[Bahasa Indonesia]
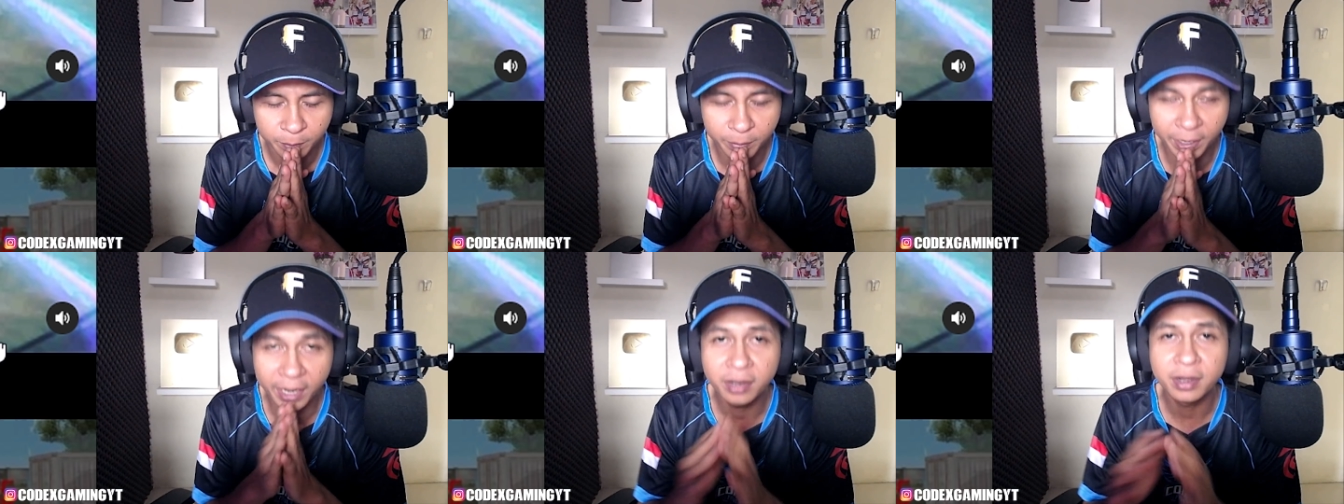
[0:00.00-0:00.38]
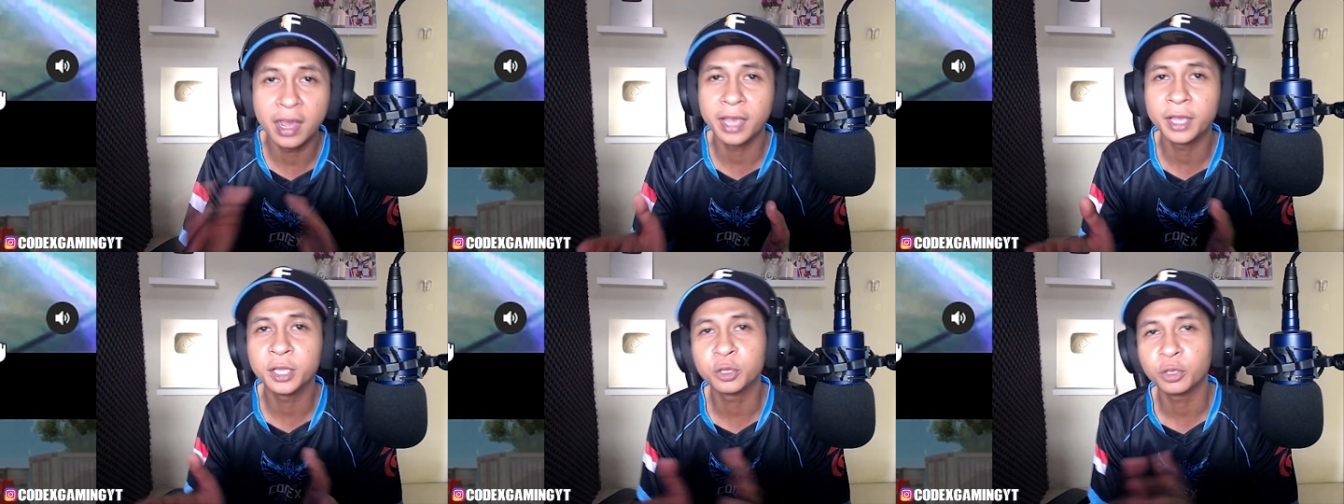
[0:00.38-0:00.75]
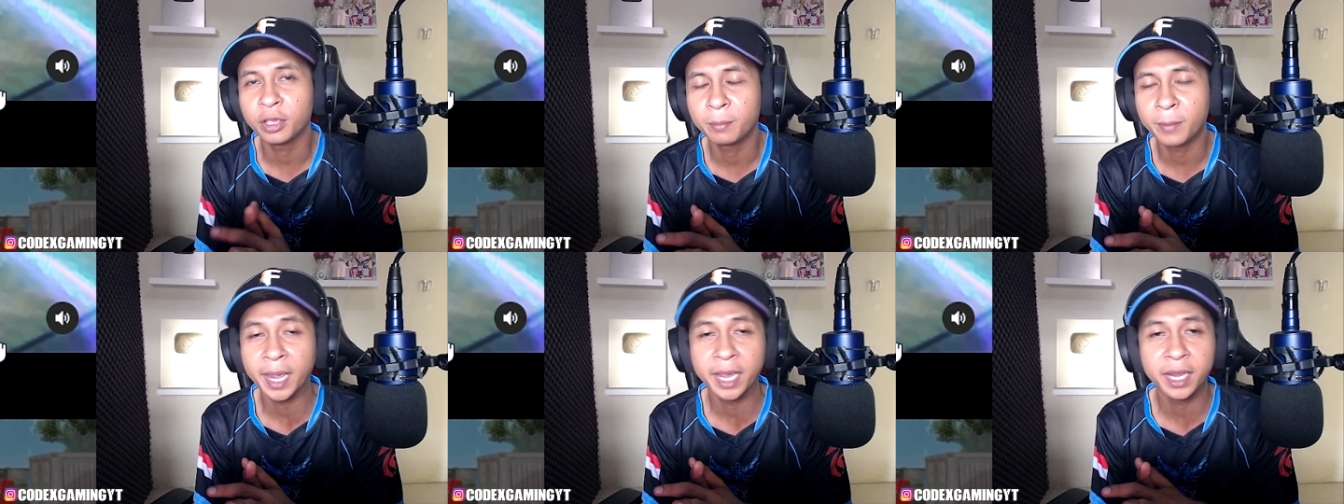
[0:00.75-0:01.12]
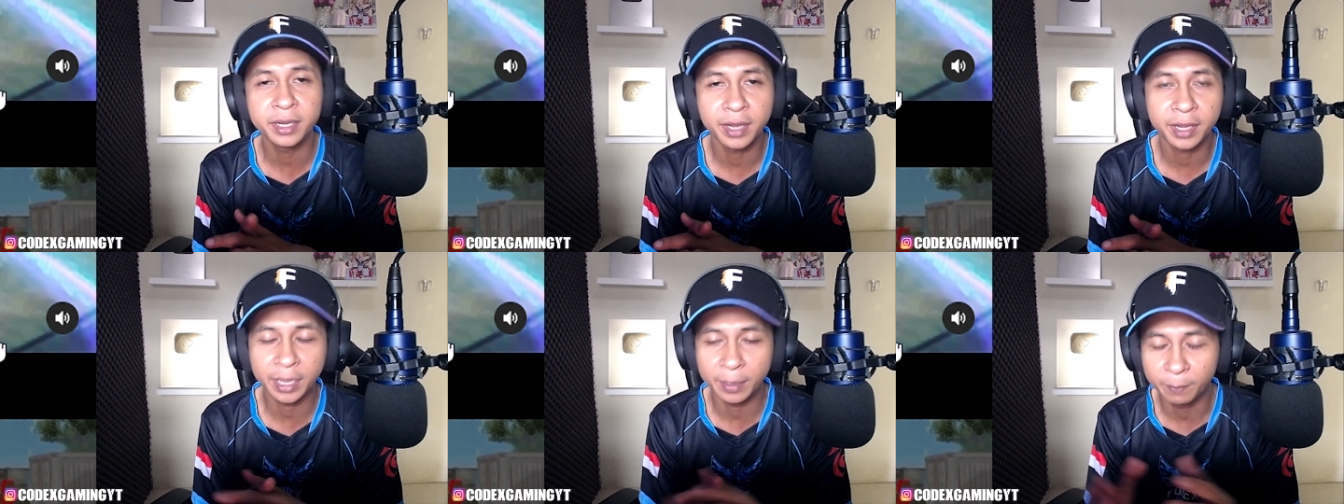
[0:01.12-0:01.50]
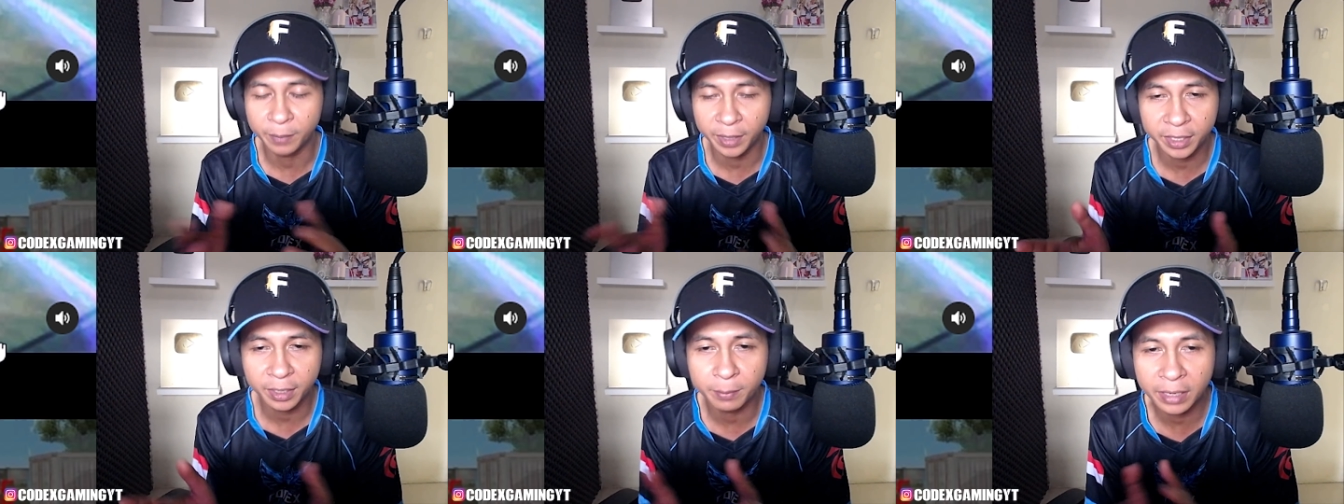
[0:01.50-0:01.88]
beda gitu ya mainnya
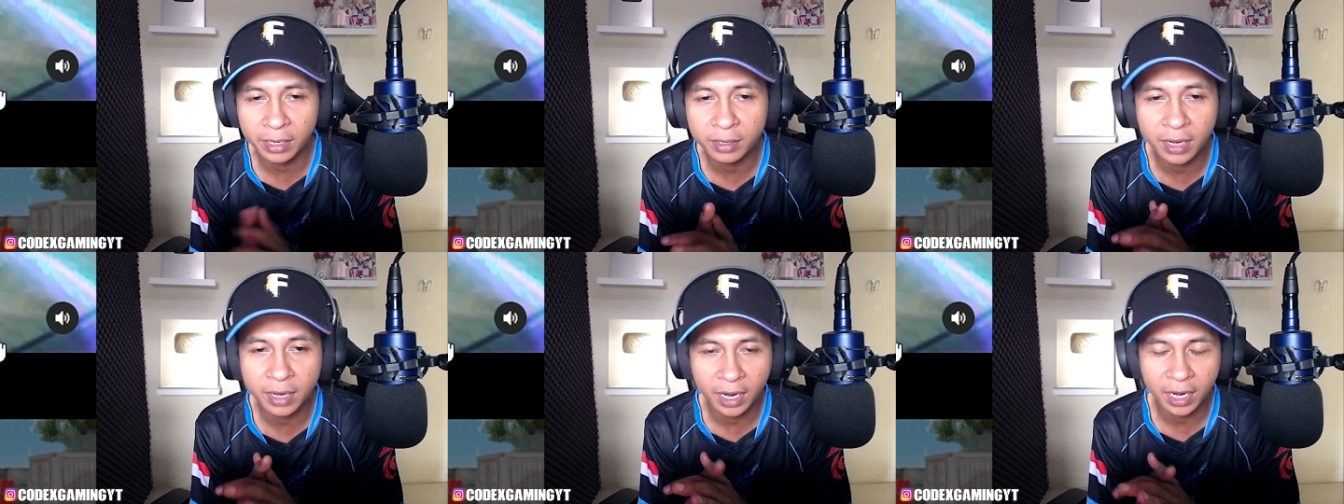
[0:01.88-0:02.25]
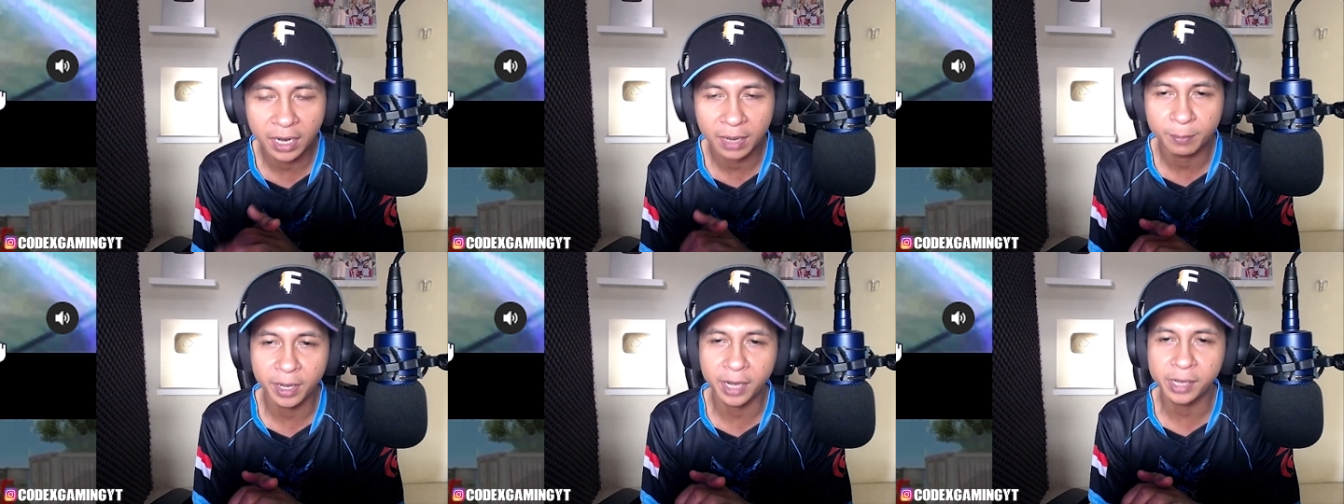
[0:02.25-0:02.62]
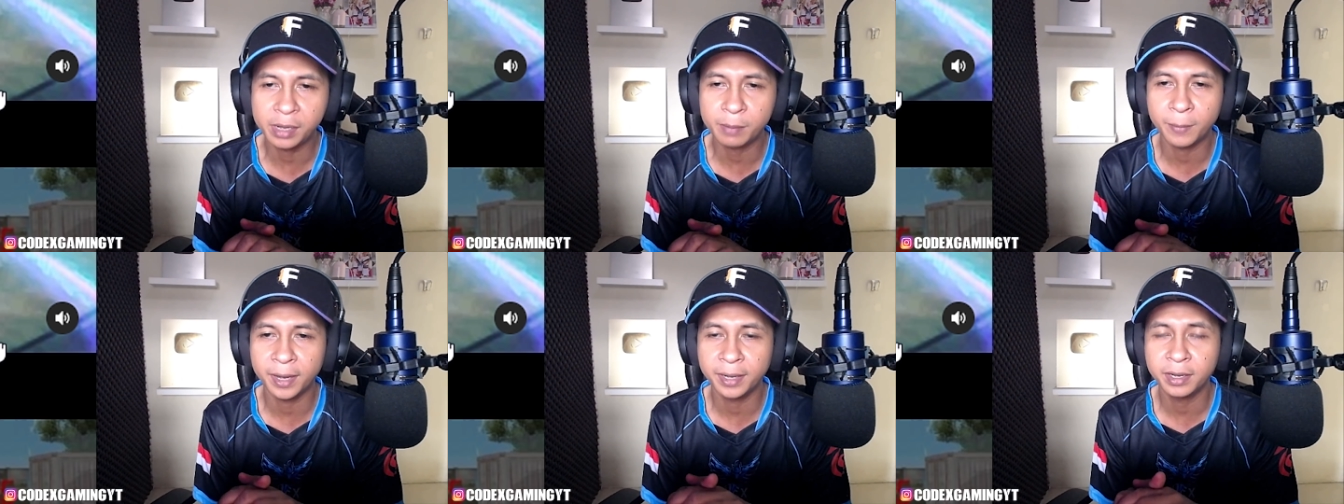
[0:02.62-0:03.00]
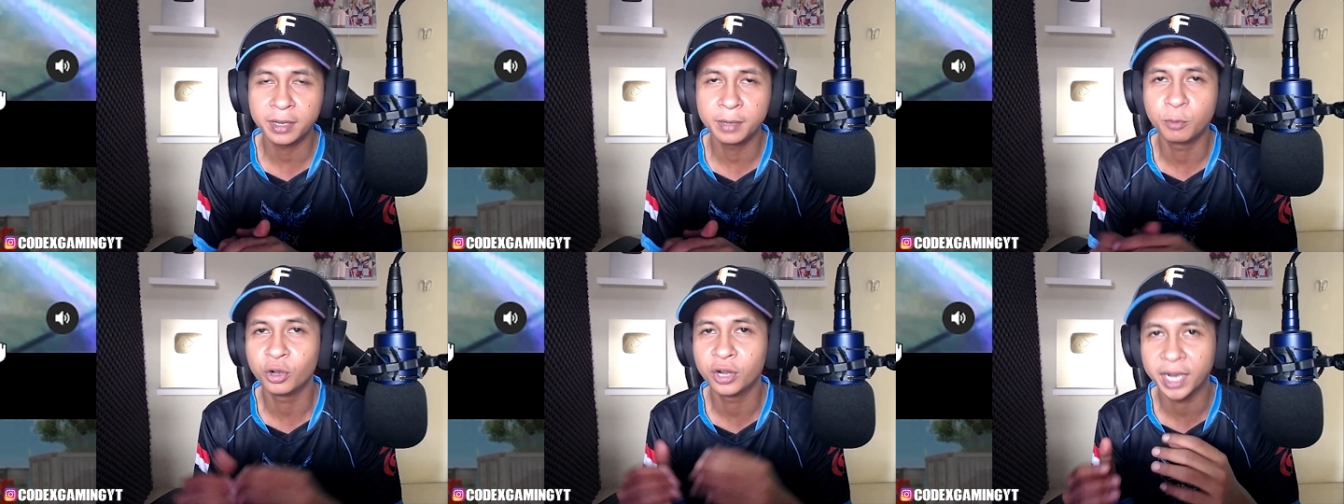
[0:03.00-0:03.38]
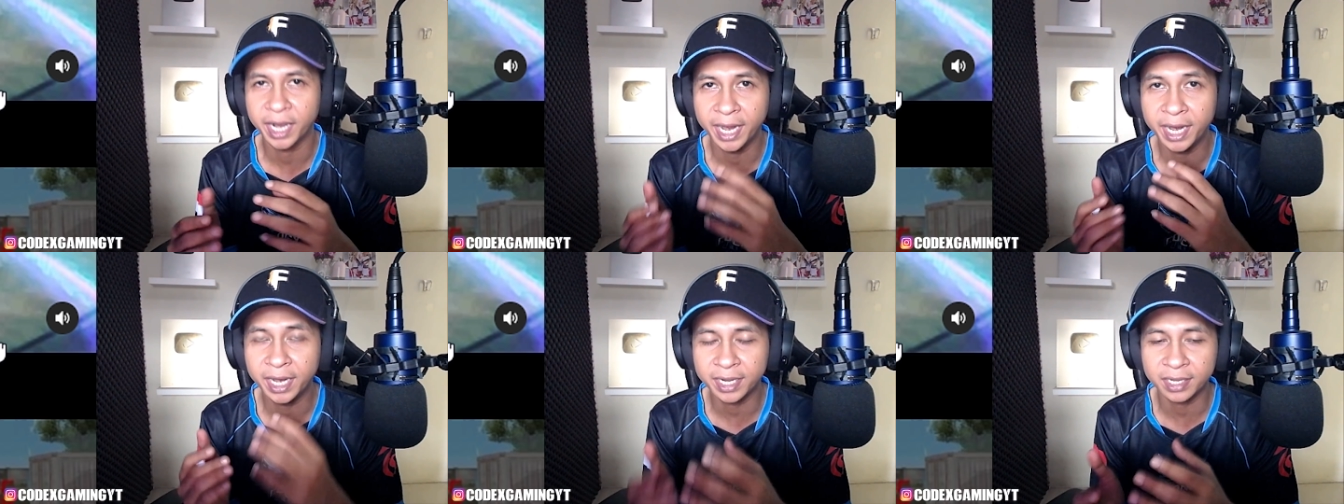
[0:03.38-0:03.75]
gameplaynya beda makanya mainnya di mode
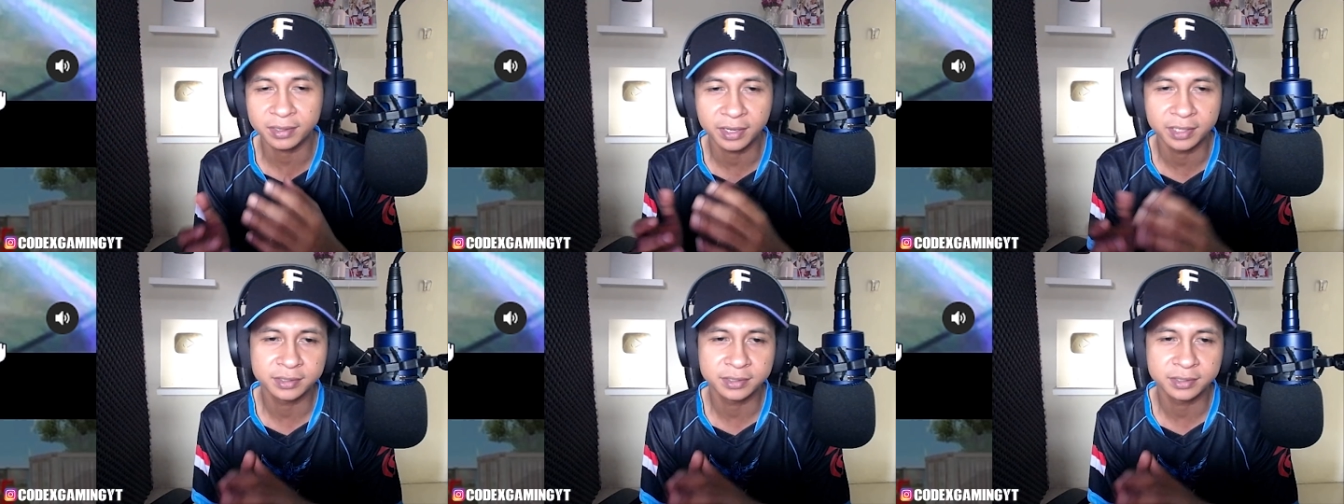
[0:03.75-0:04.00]
ranked